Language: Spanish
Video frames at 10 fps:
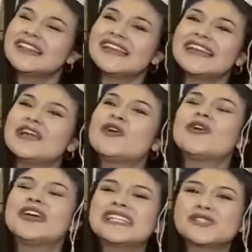que tiene
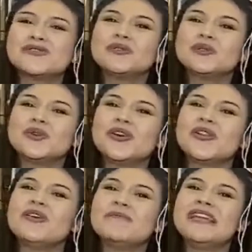Congreso Futuro
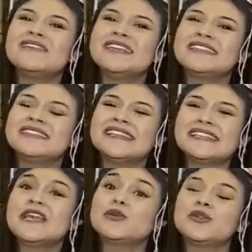
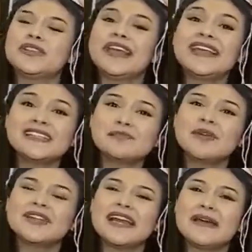2023 y que ustedes
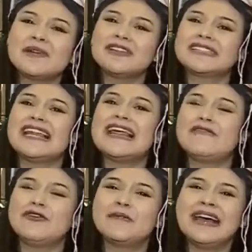podrán aprovecharla
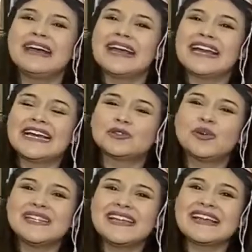de forma
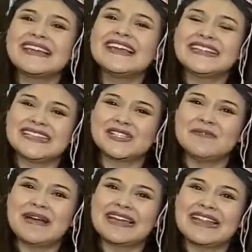gratuita aquí en la
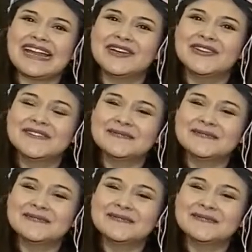estación Baquedano.